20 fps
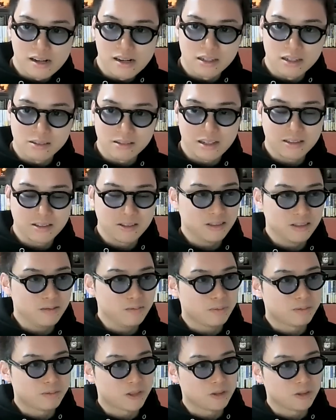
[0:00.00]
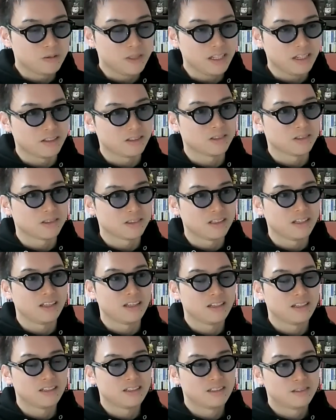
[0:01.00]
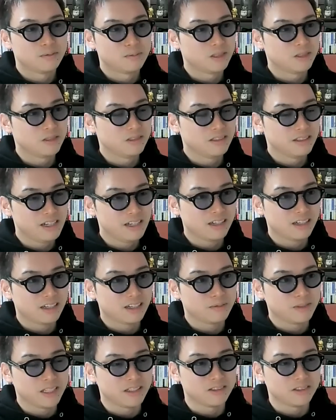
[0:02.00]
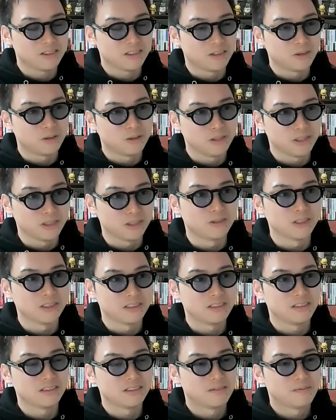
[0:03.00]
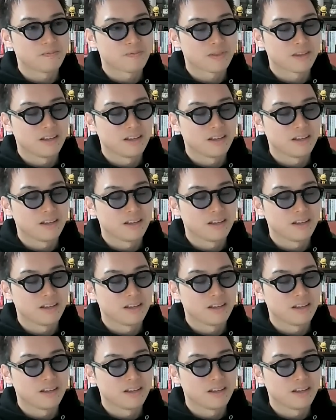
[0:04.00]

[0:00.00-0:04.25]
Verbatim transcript: あの、結局今ブログ見てる人って、ブログ好きだから見てる人が多いと思うんですよ。